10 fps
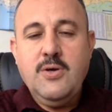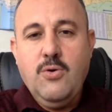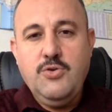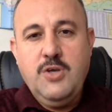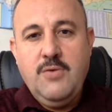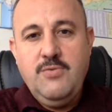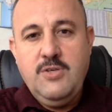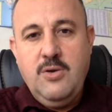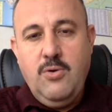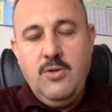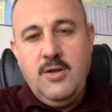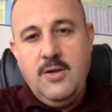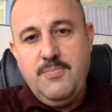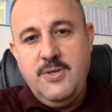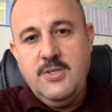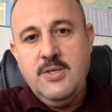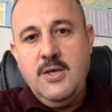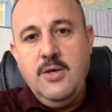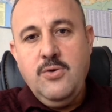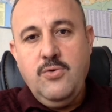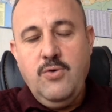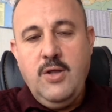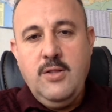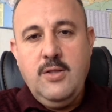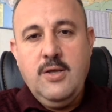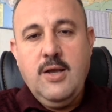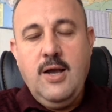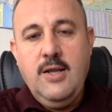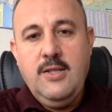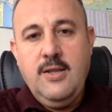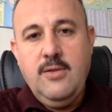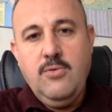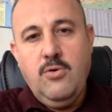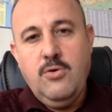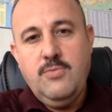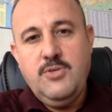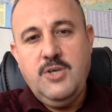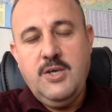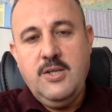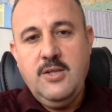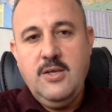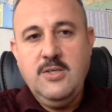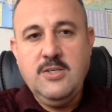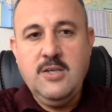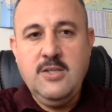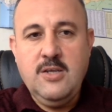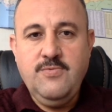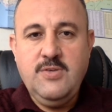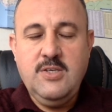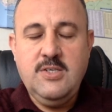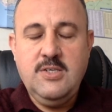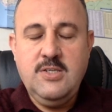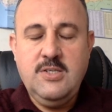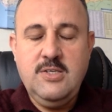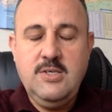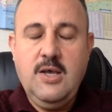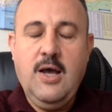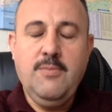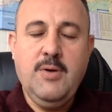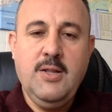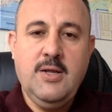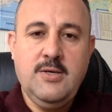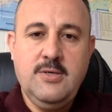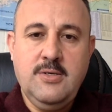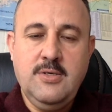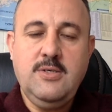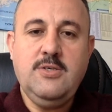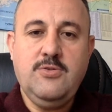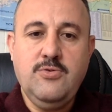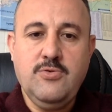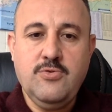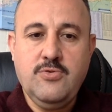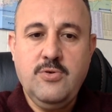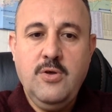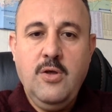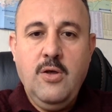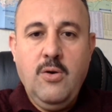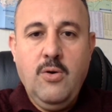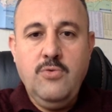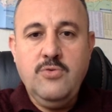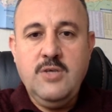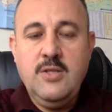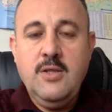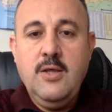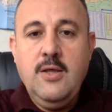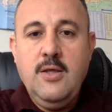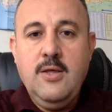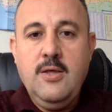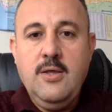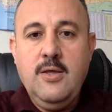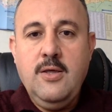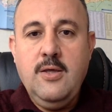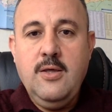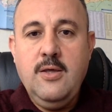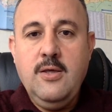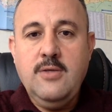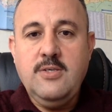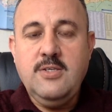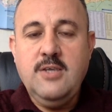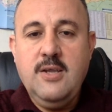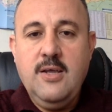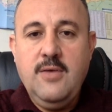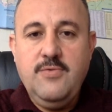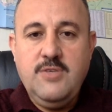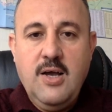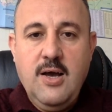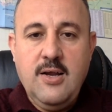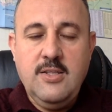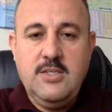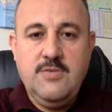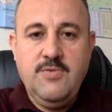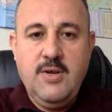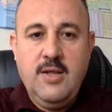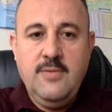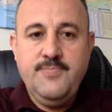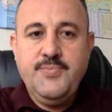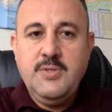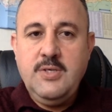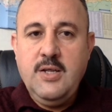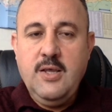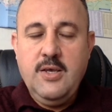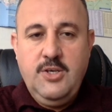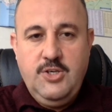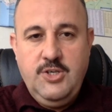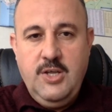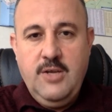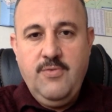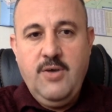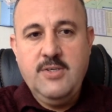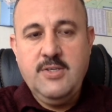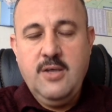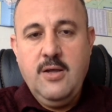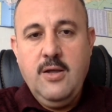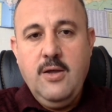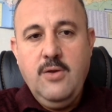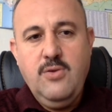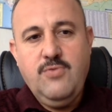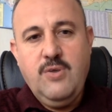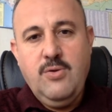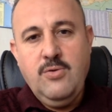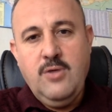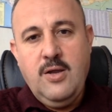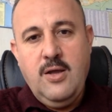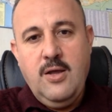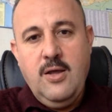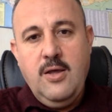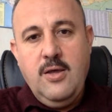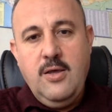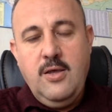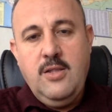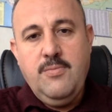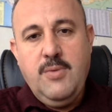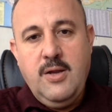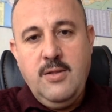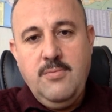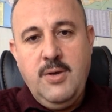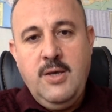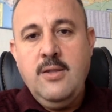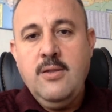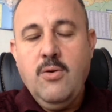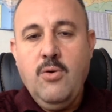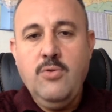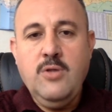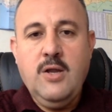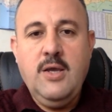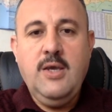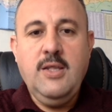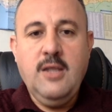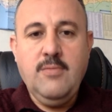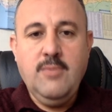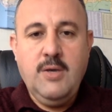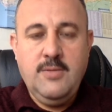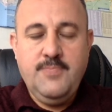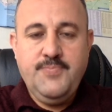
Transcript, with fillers: Koçak müze olarak biz güvenli, kaliteli, doğru bir şekilde insanların müzesini almalarını istiyoruz. O yüzden e, sizlere müze garantisi veren ya da kişiler varsa lütfen onlara itibar etmeyin, onlara inanmayın.